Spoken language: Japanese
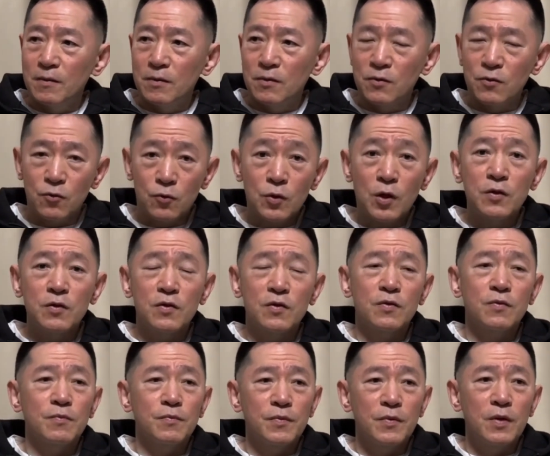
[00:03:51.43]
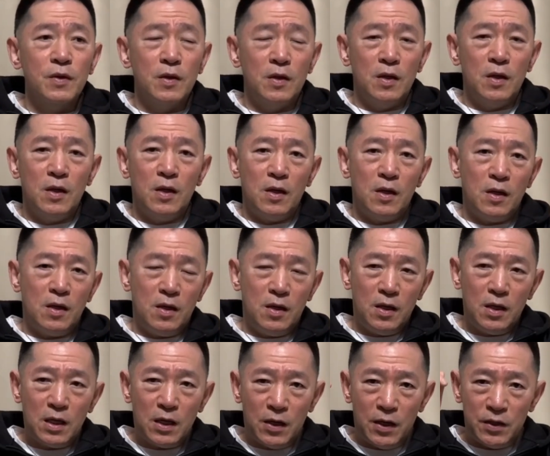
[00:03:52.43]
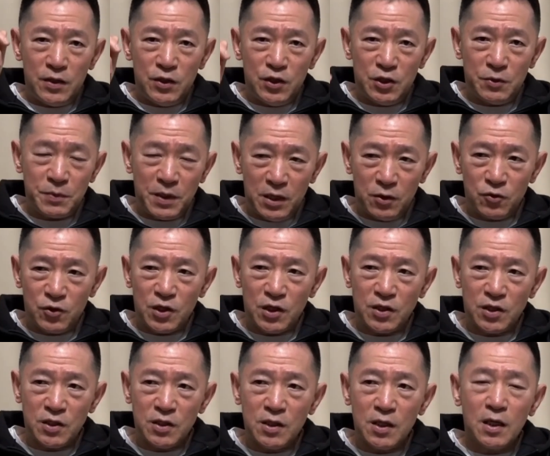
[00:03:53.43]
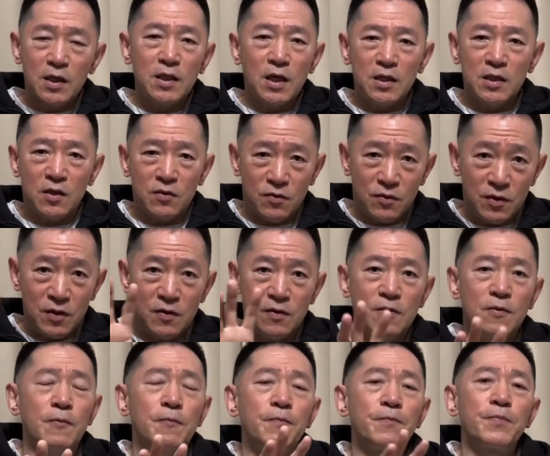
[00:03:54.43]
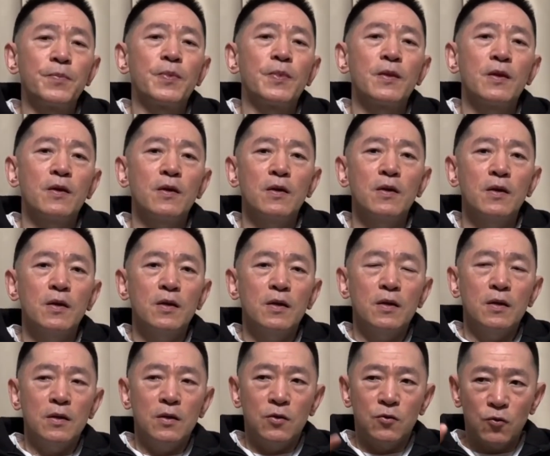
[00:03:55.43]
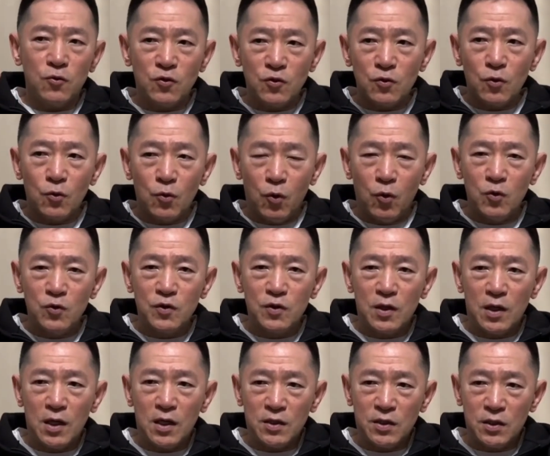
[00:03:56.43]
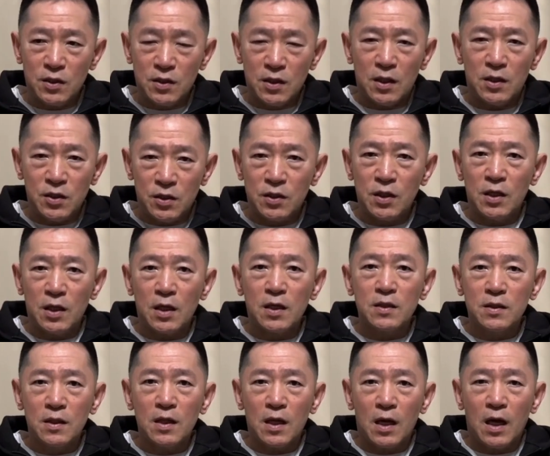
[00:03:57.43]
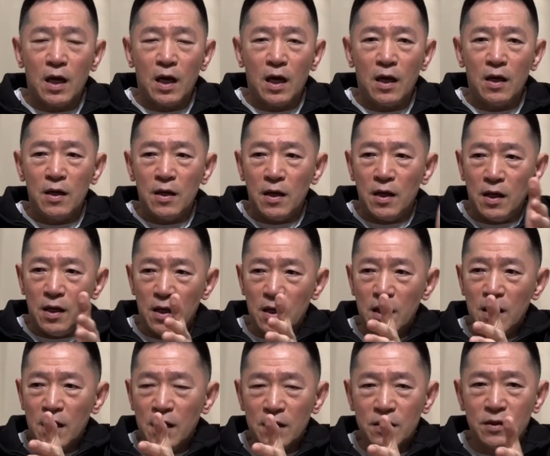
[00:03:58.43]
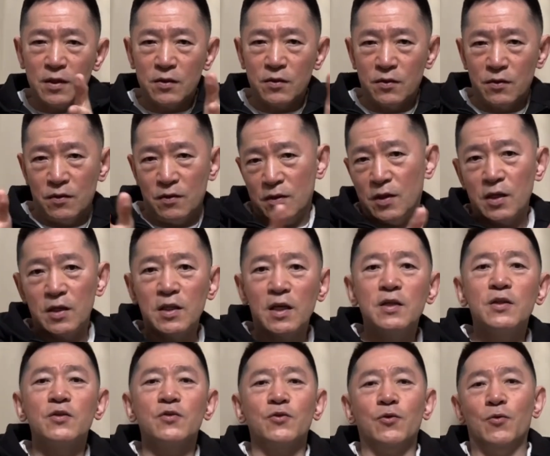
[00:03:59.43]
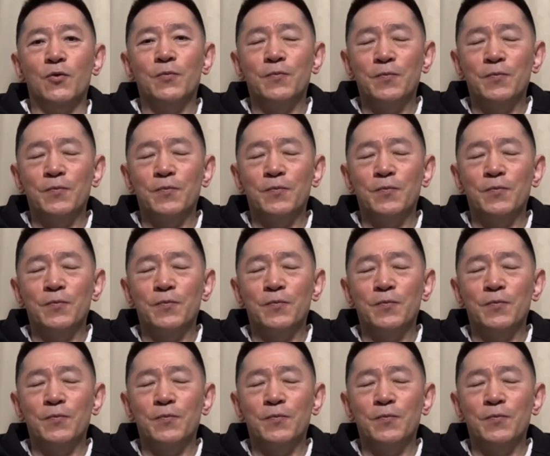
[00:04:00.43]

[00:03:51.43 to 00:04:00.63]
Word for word: そうなんです。映画は一枚の写真から成り立つんです。一つの構図がしっかりしてなかったら、映画ってできないんですよ。